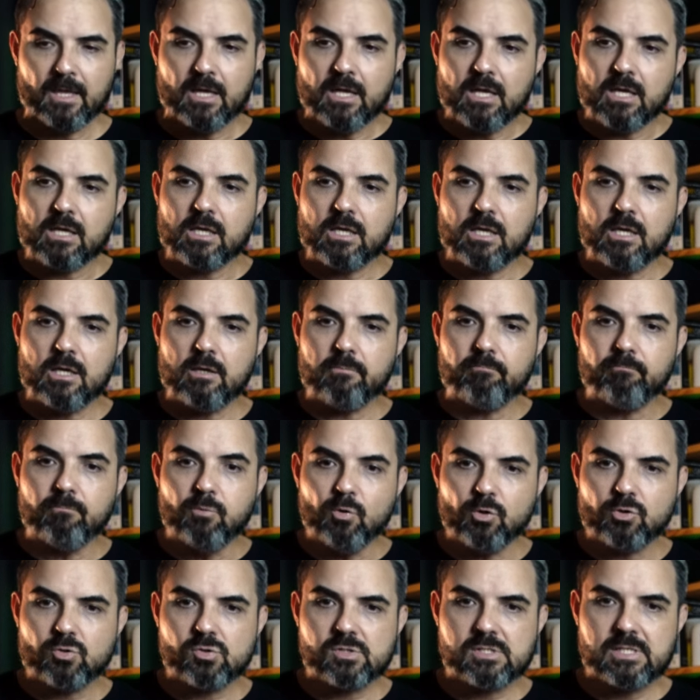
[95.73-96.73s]
e que
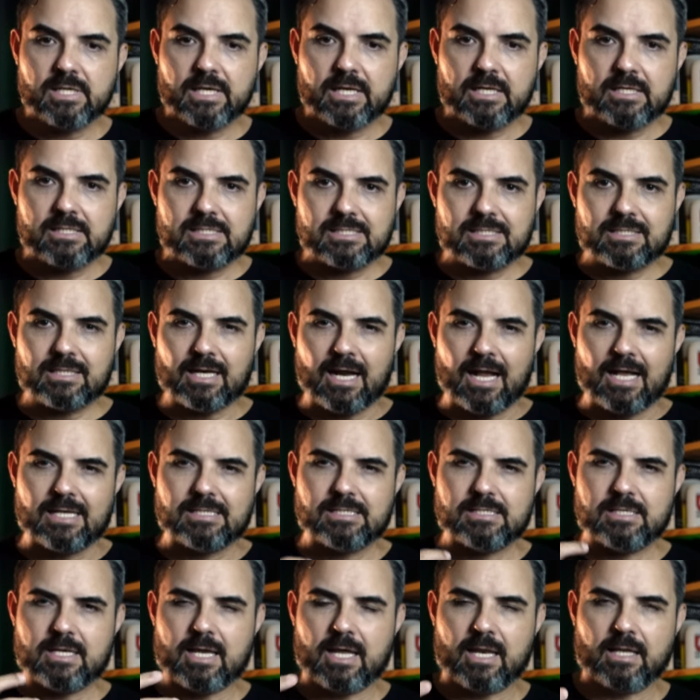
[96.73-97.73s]
muitos deles
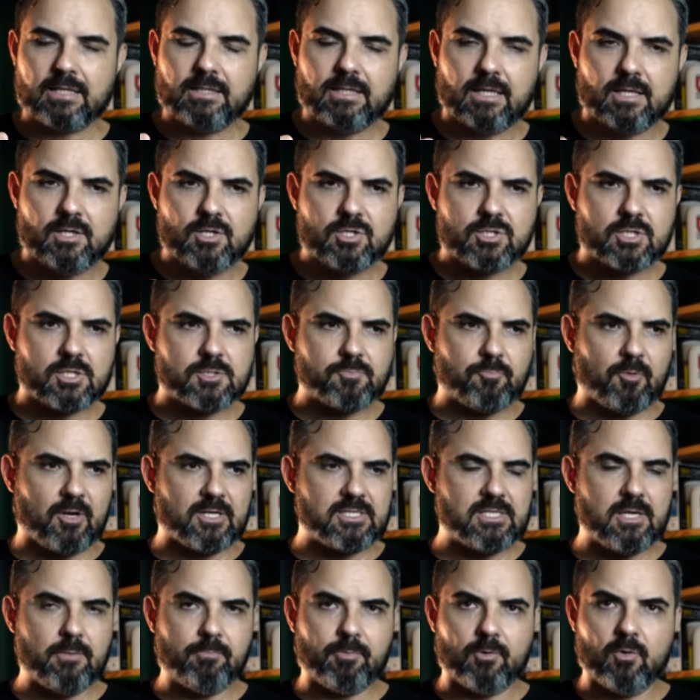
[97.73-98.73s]
trazem características, por
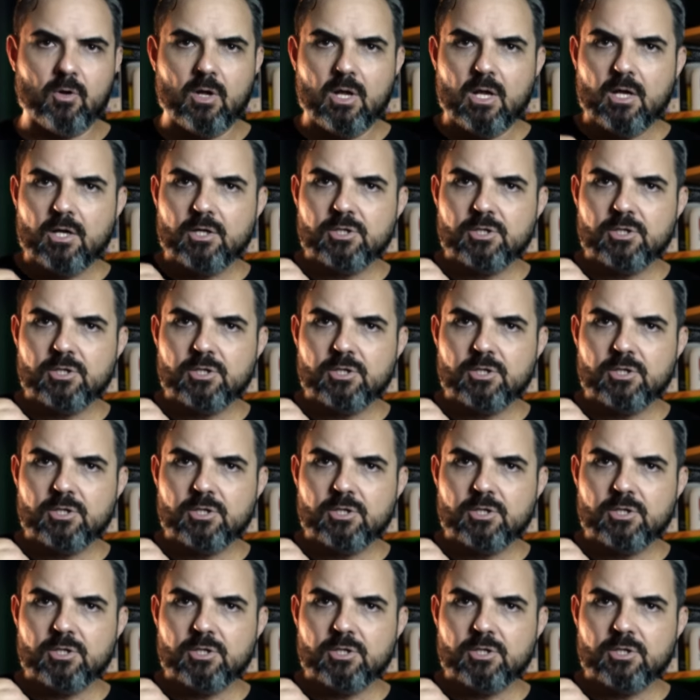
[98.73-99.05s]
exemplo,